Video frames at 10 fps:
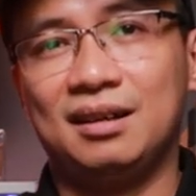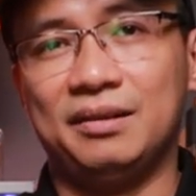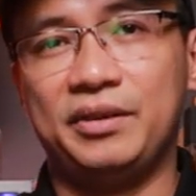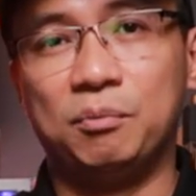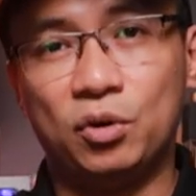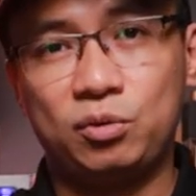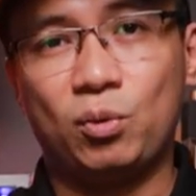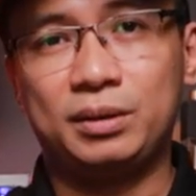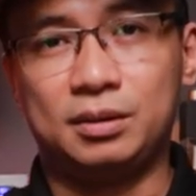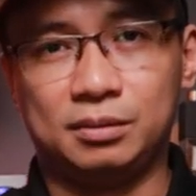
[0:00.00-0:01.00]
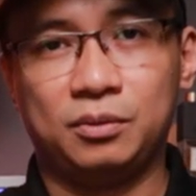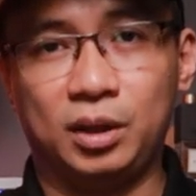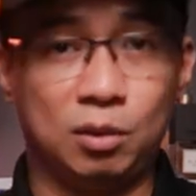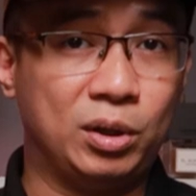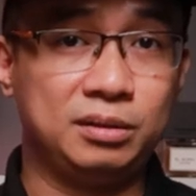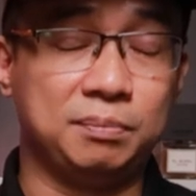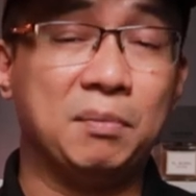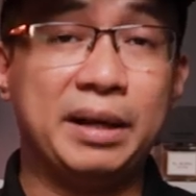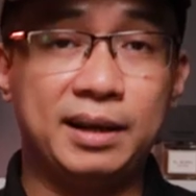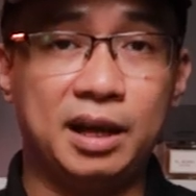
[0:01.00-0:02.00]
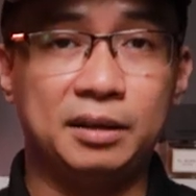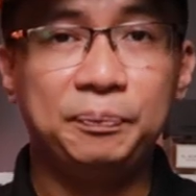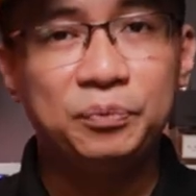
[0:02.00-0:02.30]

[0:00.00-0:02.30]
The Most Wanted hoặc Wanted by Nine.